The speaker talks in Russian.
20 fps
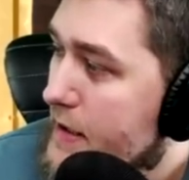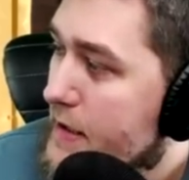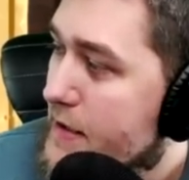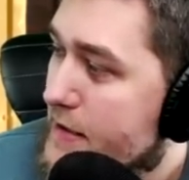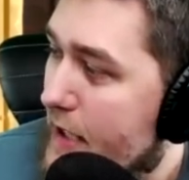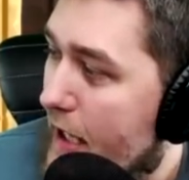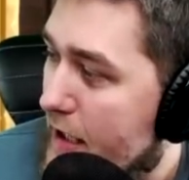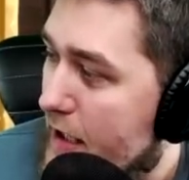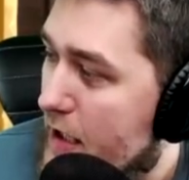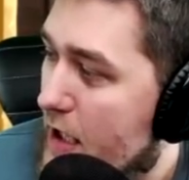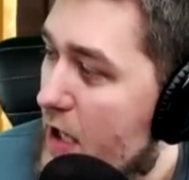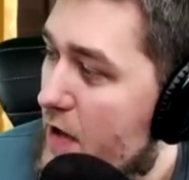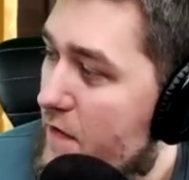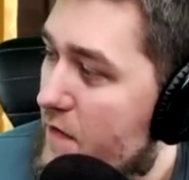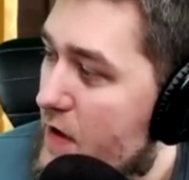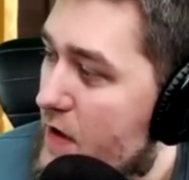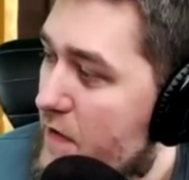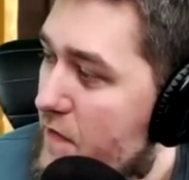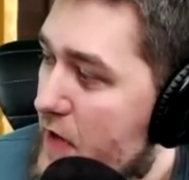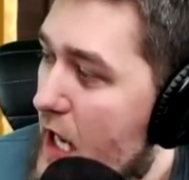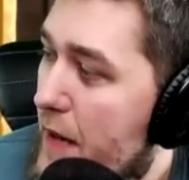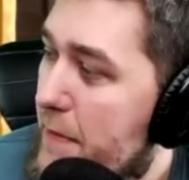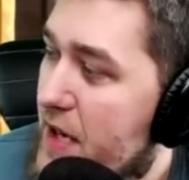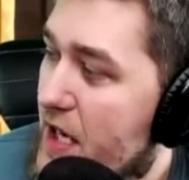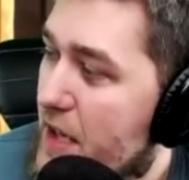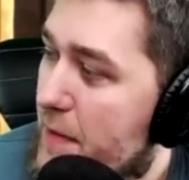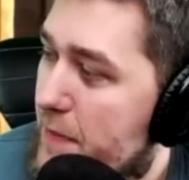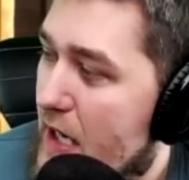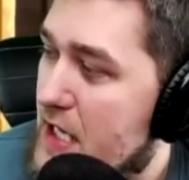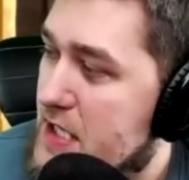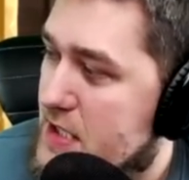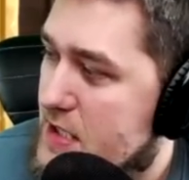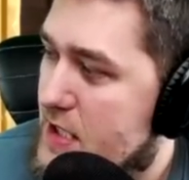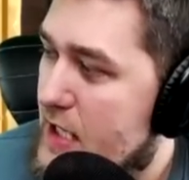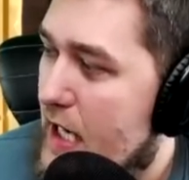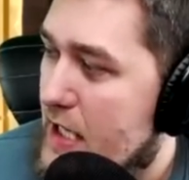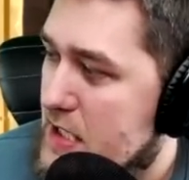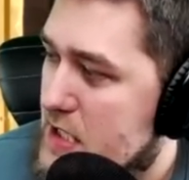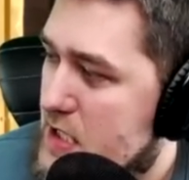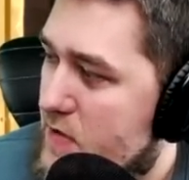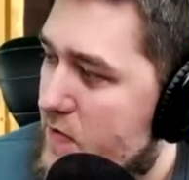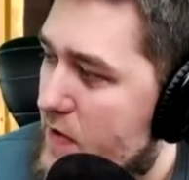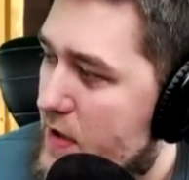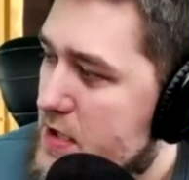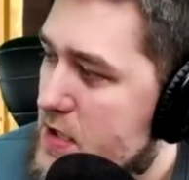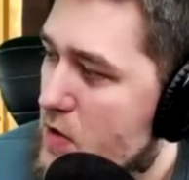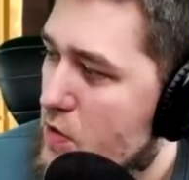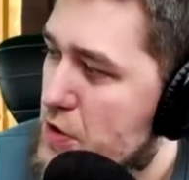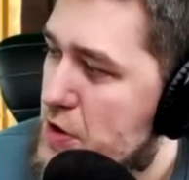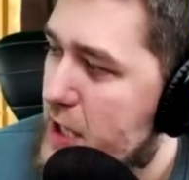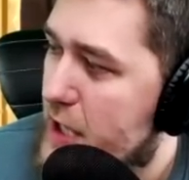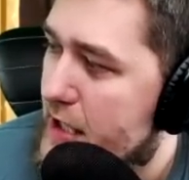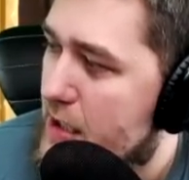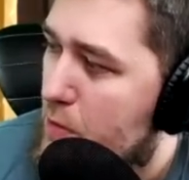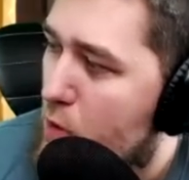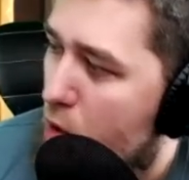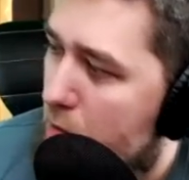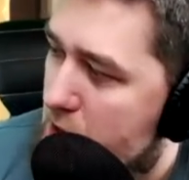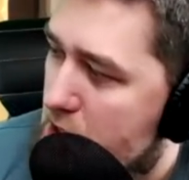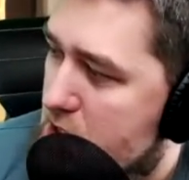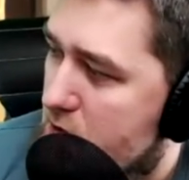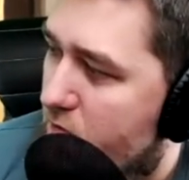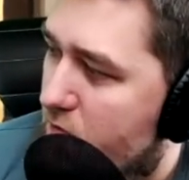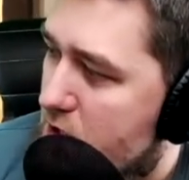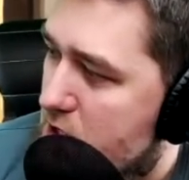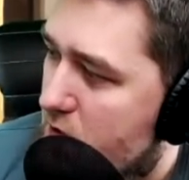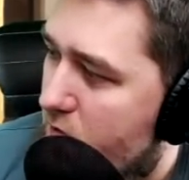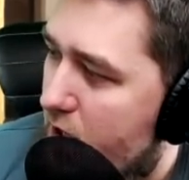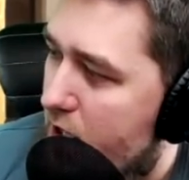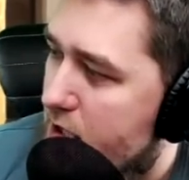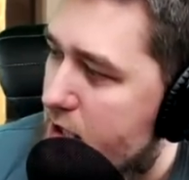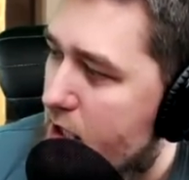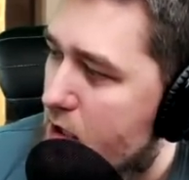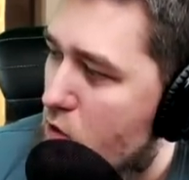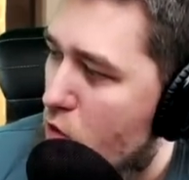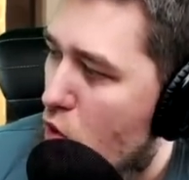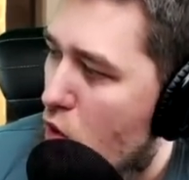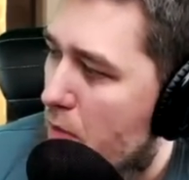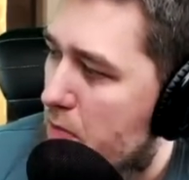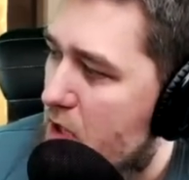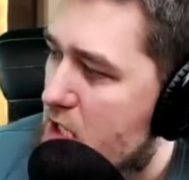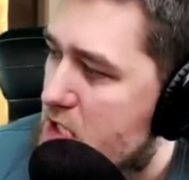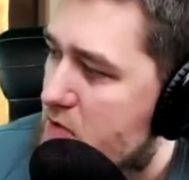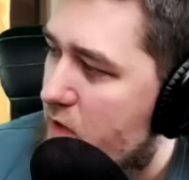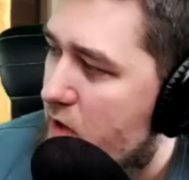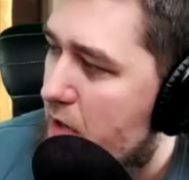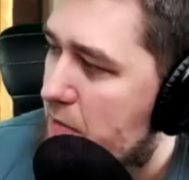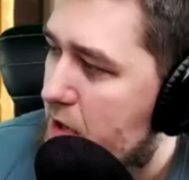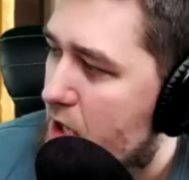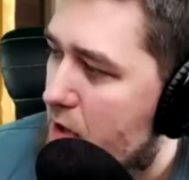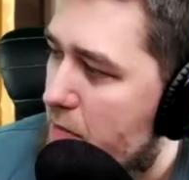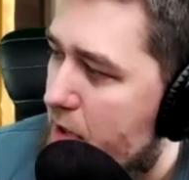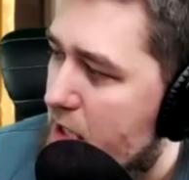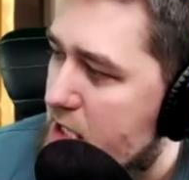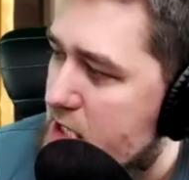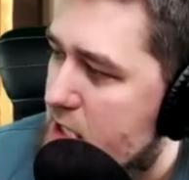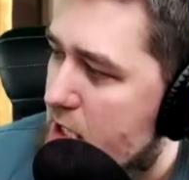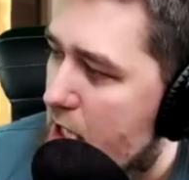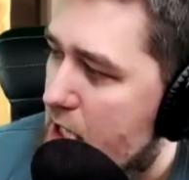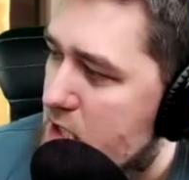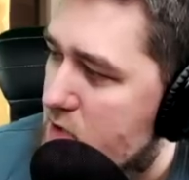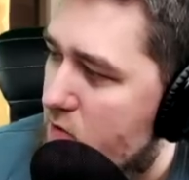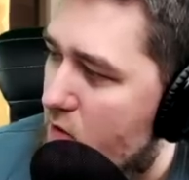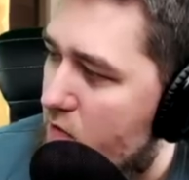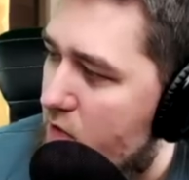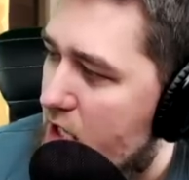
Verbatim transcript: Так, э, время и пространство. Случайным образом вызывает одну область времени и пространства.